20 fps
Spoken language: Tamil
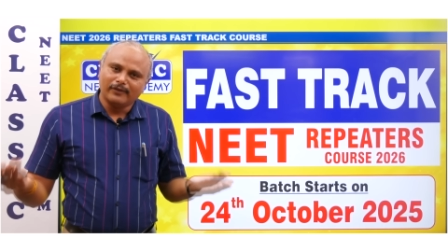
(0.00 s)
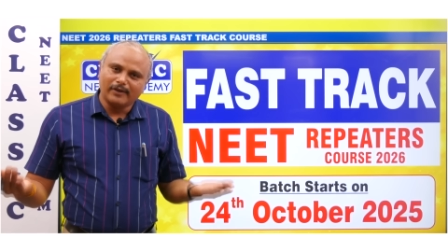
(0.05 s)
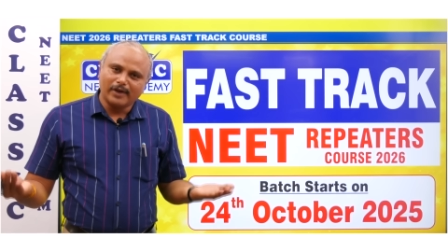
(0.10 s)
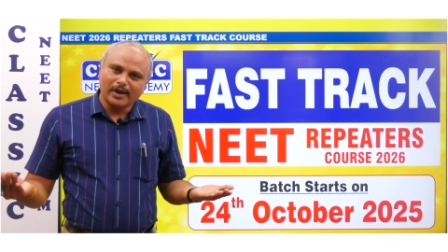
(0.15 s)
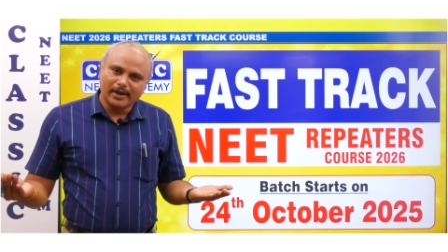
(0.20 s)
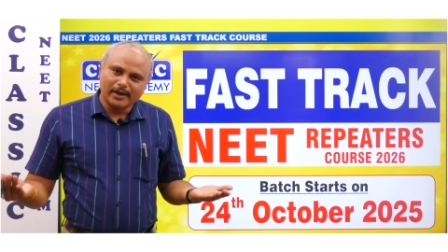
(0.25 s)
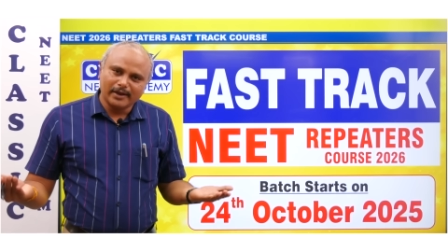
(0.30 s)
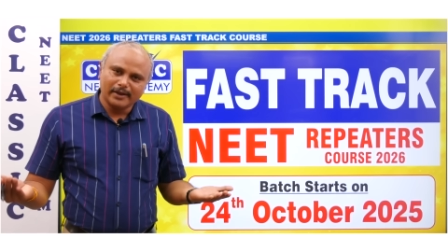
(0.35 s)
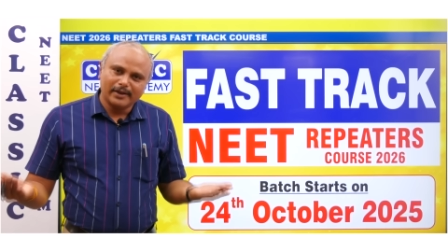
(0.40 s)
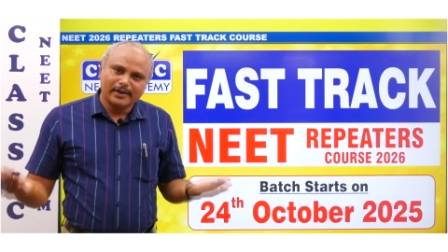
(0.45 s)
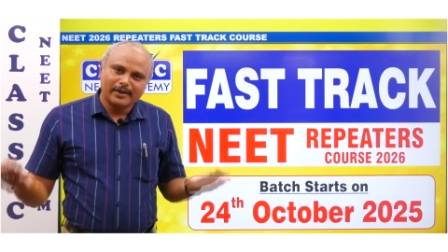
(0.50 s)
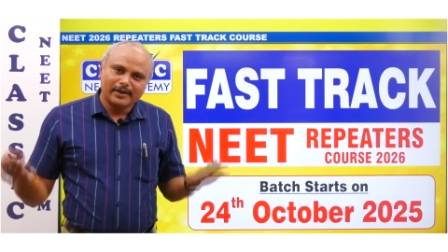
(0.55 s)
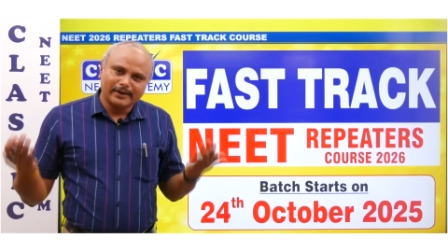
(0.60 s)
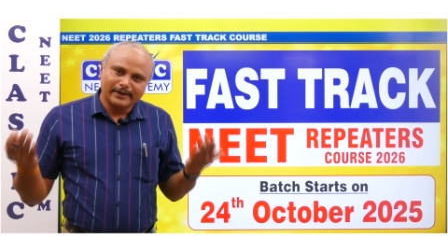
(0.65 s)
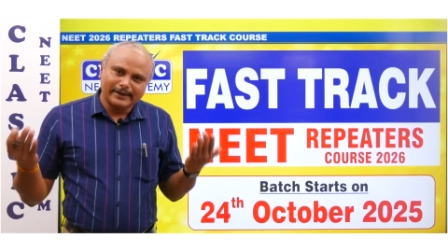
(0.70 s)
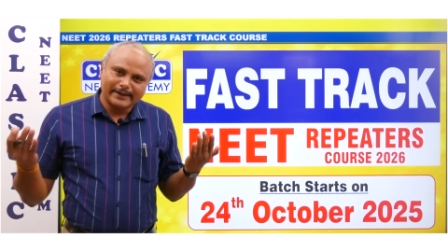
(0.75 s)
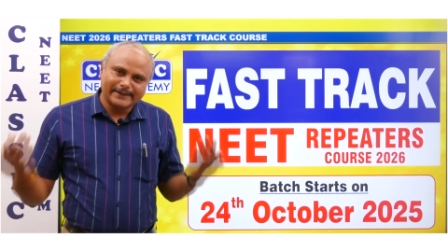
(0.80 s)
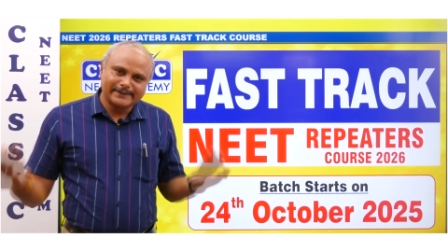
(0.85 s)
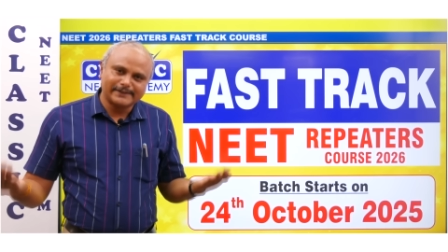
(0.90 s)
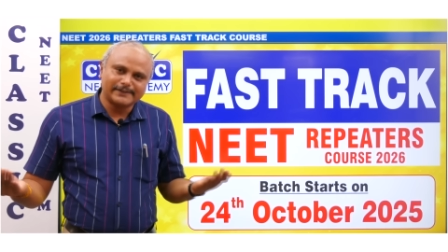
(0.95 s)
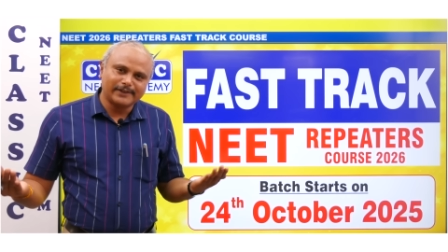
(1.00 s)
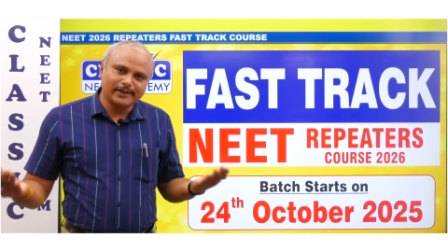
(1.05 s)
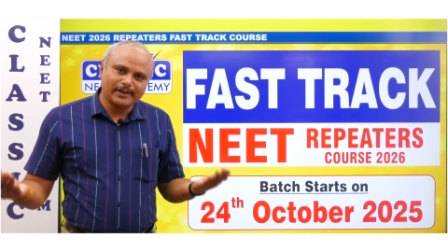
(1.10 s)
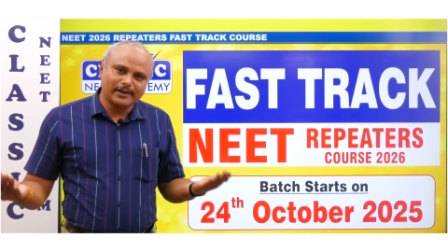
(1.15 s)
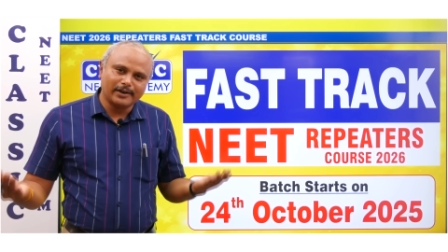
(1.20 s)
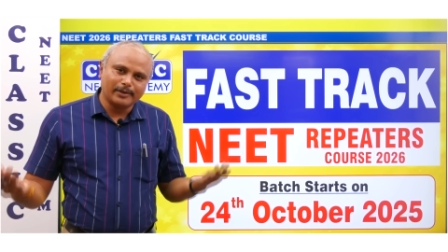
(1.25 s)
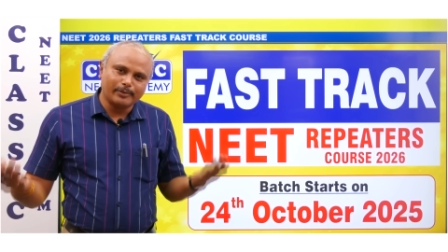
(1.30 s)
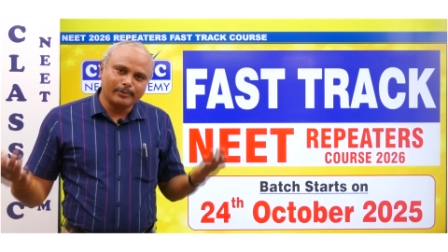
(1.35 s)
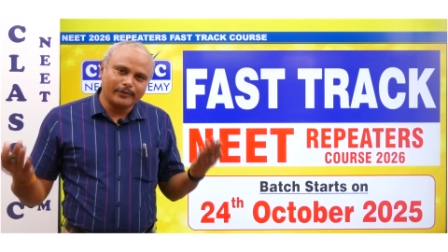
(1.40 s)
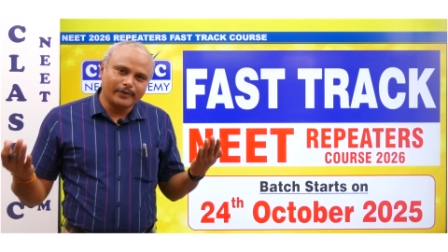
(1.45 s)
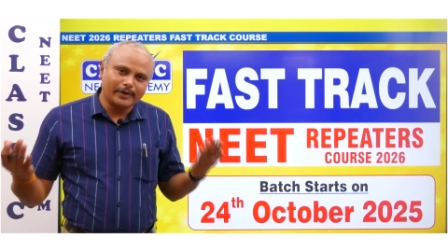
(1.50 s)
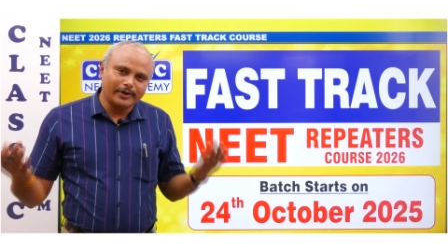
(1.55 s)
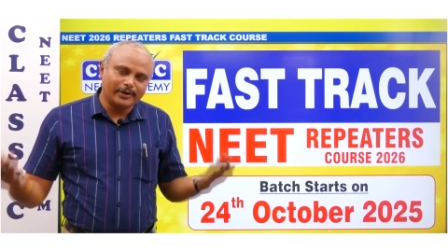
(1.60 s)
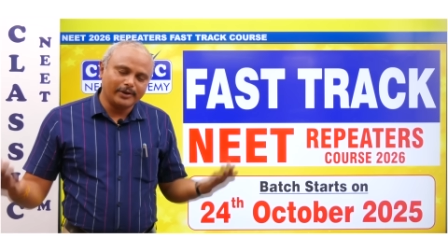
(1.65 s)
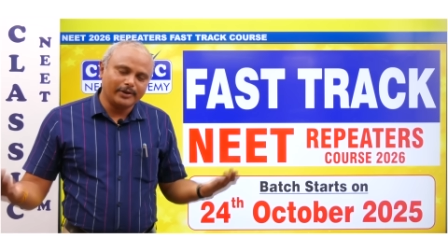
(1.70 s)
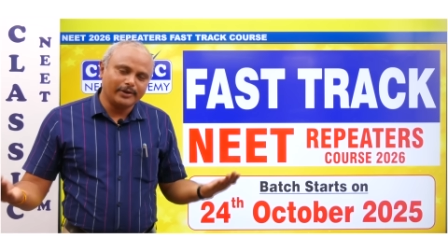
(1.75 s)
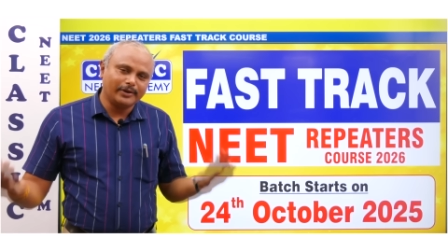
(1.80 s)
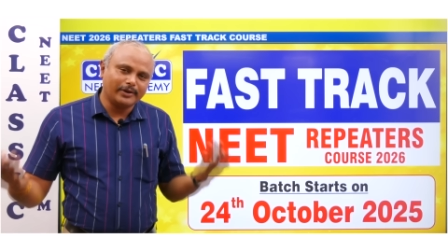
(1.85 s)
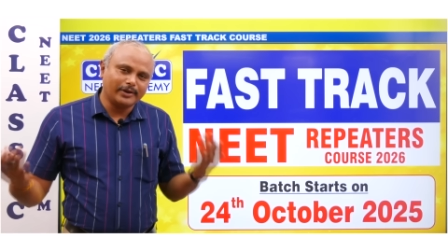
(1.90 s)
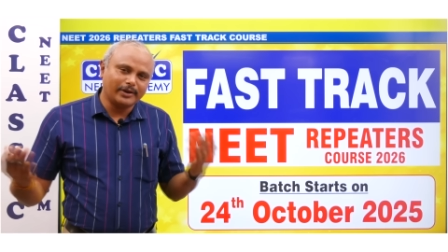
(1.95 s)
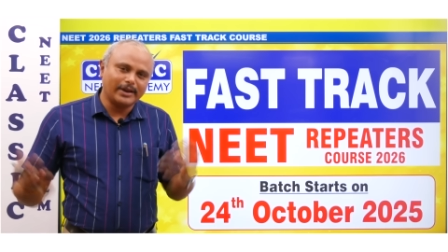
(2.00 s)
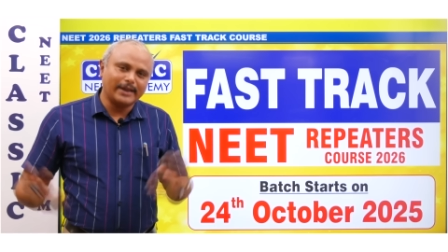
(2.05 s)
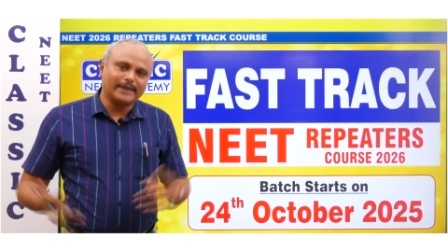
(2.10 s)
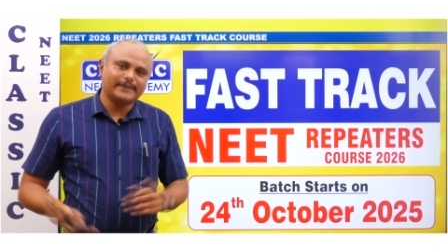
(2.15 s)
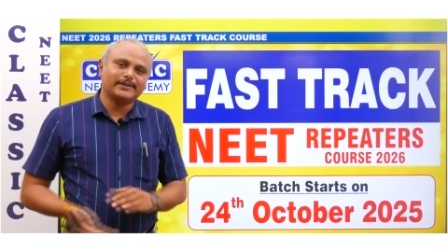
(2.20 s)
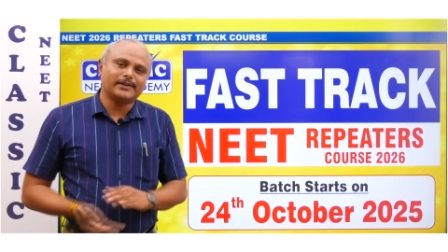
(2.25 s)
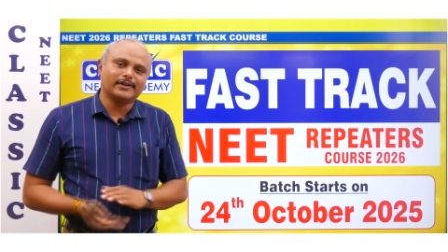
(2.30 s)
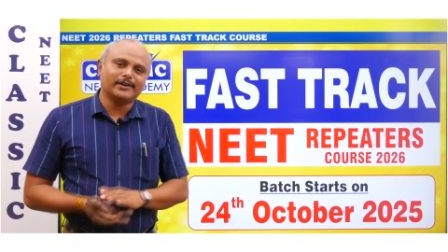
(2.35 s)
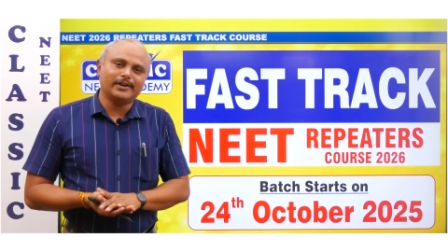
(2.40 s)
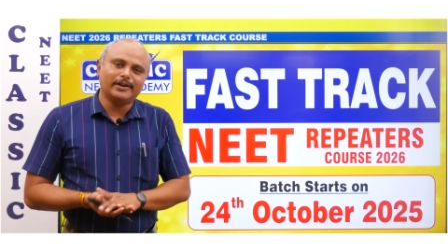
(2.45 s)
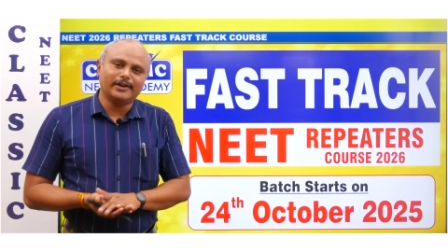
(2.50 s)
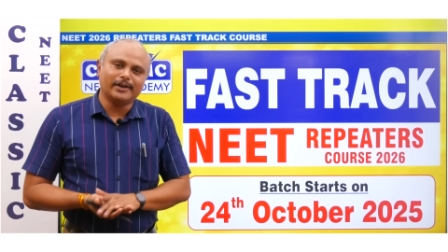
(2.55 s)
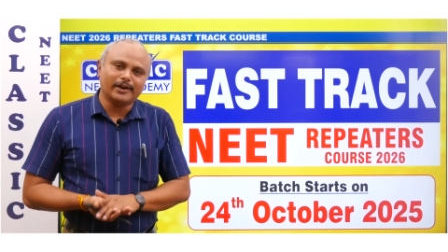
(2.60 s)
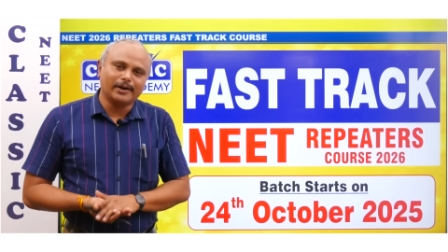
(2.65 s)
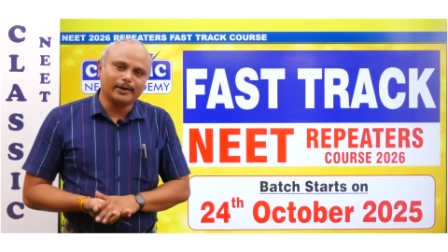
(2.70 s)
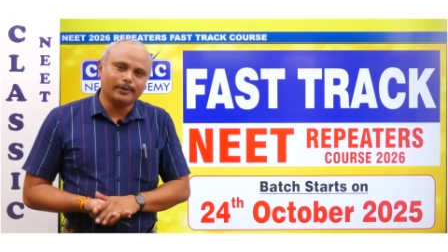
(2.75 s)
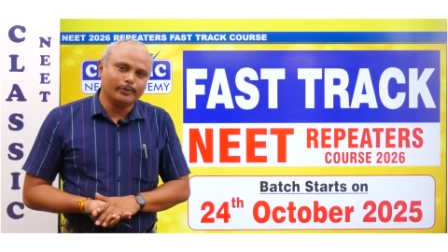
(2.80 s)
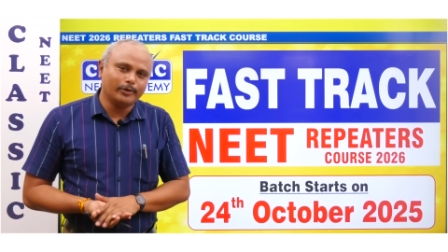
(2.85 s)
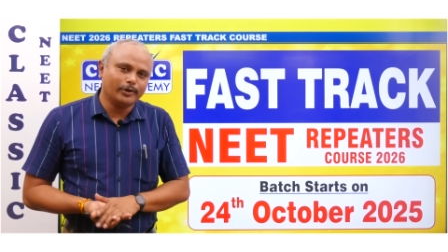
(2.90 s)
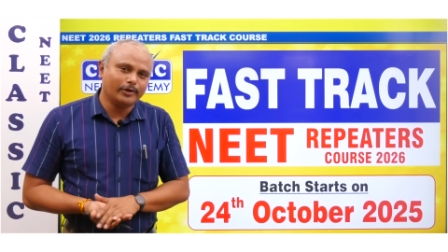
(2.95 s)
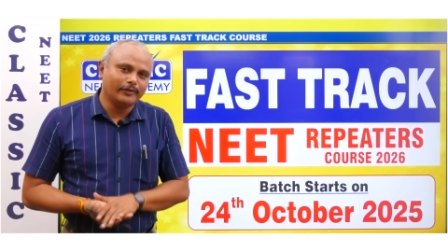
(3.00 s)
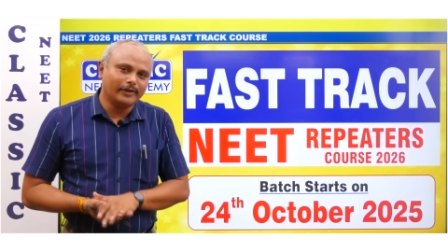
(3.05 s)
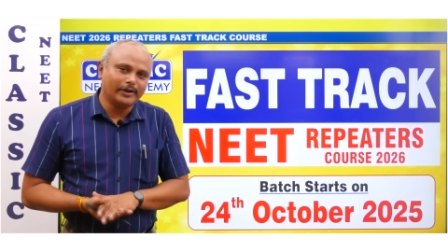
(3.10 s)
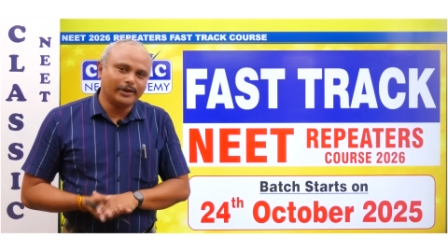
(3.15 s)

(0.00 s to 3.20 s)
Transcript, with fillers: வாங்க நெக்ஸ்ட் இயர் நம்ம கிளாசிக் நீட் அகாடமியோட